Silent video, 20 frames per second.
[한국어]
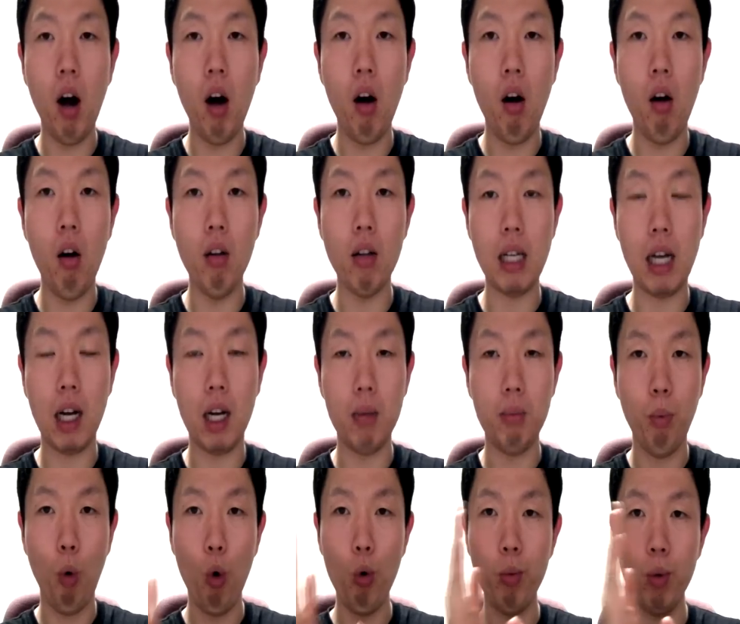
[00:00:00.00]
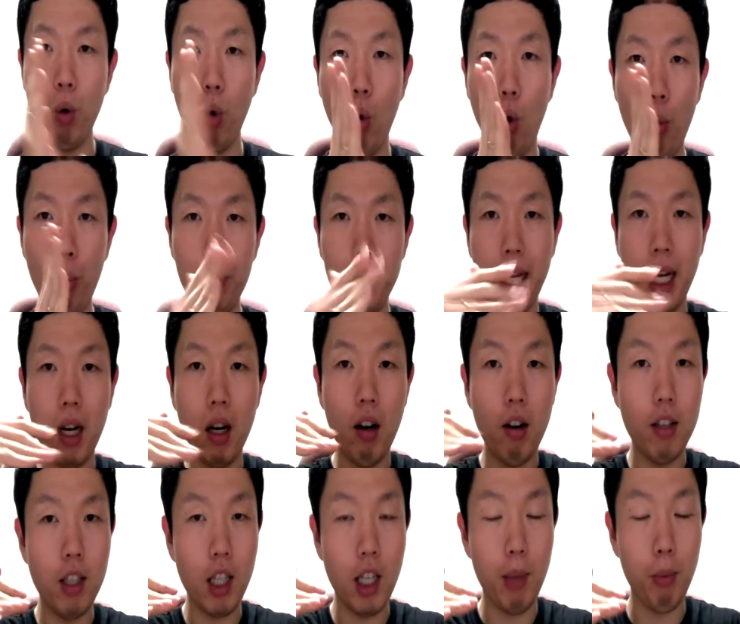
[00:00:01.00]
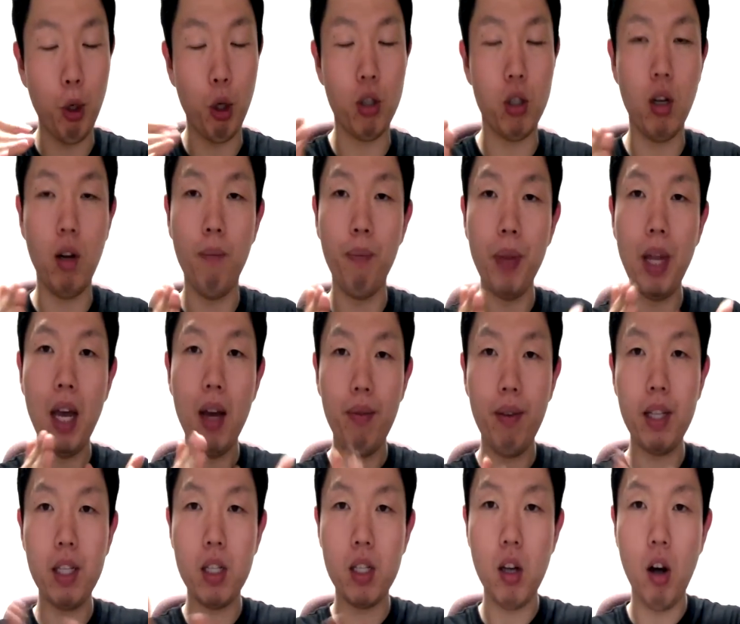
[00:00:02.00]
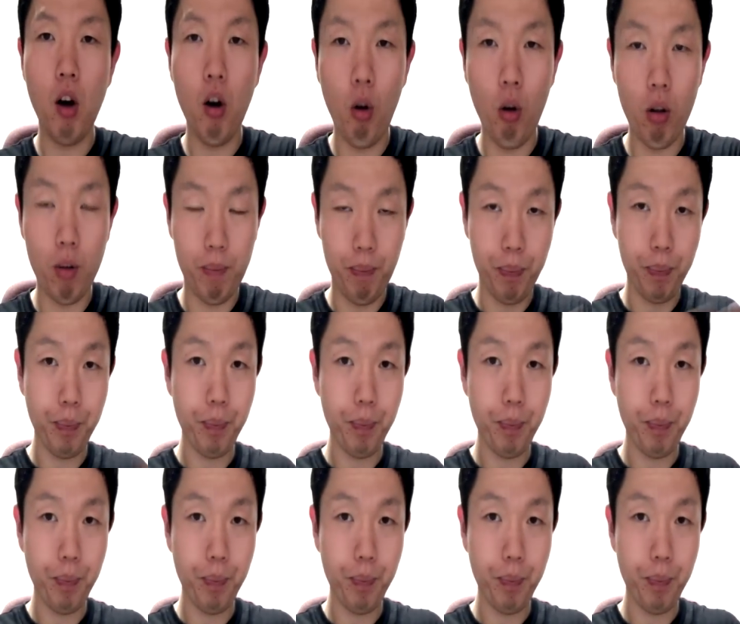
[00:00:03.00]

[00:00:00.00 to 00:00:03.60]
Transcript: all 약간 모음을 o보다 어 느낌으로 해서 fits all